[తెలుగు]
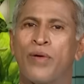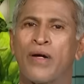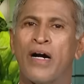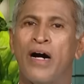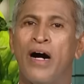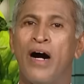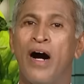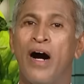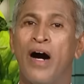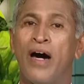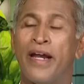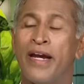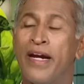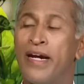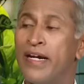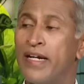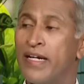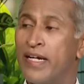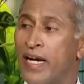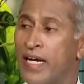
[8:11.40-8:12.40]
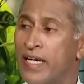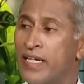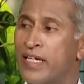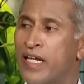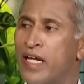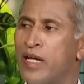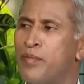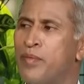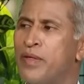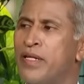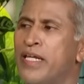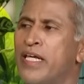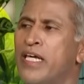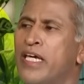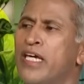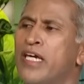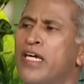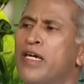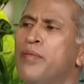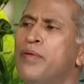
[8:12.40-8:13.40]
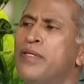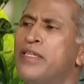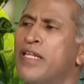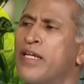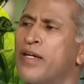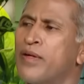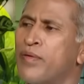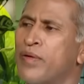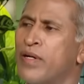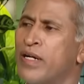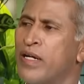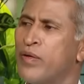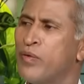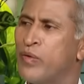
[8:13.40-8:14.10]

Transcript: ఒక ఆరేడు గంటలు మీరు ఏమీ తినకుండా